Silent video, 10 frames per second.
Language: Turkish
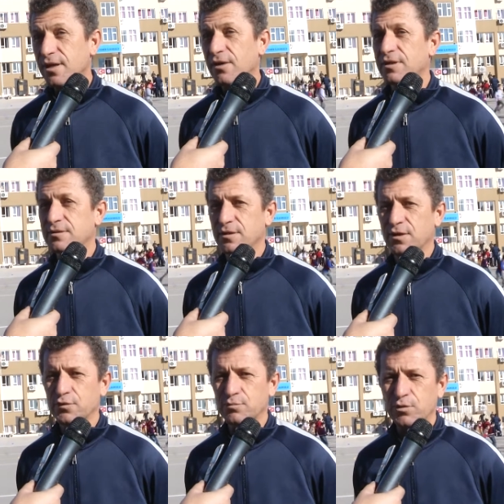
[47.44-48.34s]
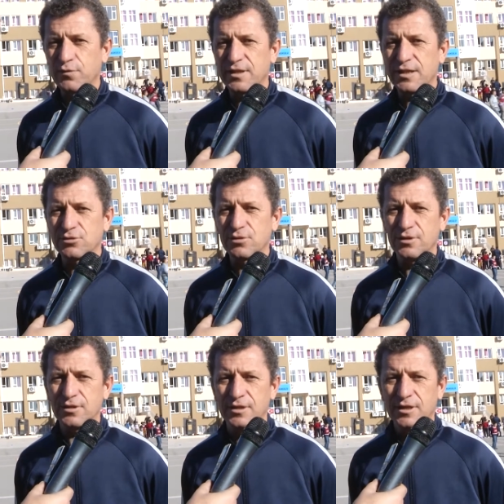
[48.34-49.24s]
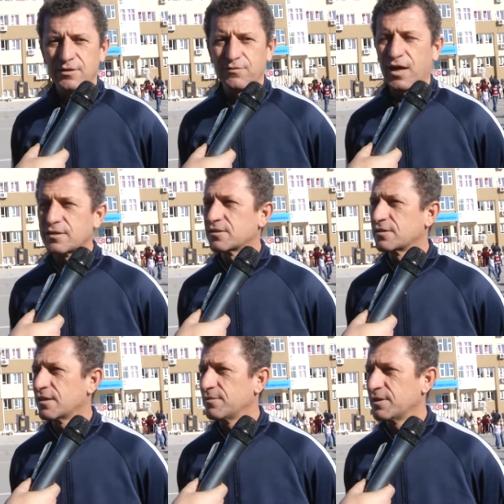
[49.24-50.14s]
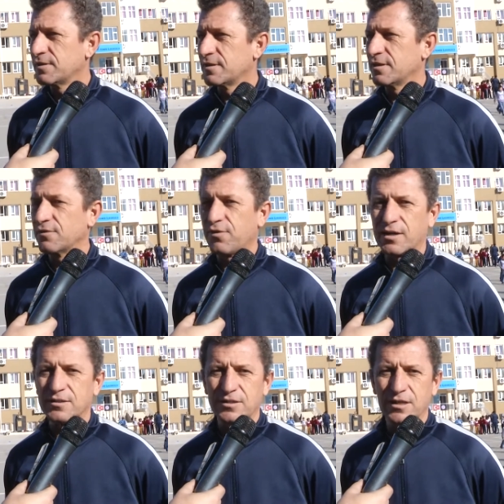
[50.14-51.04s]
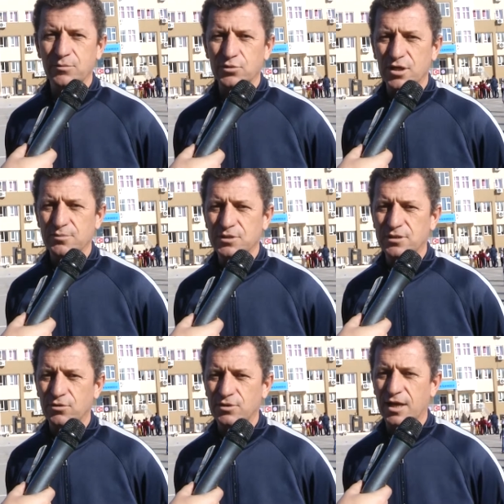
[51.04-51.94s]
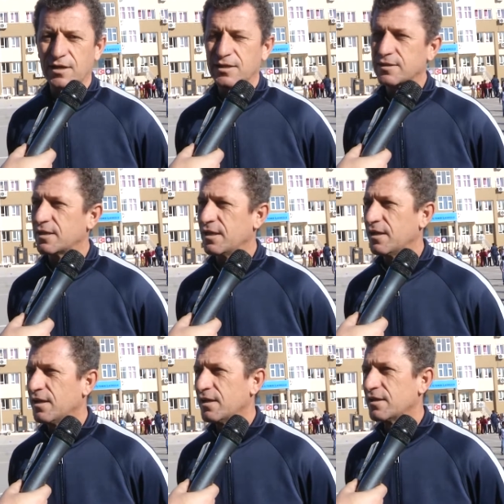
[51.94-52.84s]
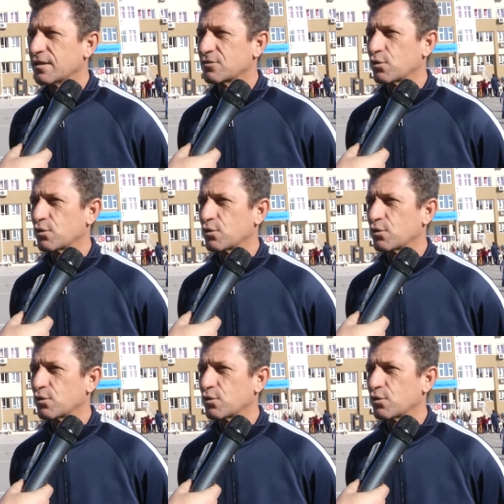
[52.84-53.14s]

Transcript: Evet, e, Futbol Federasyonu Fatih Terim'in e, Fatih Terim hocamızın önderliğinde e,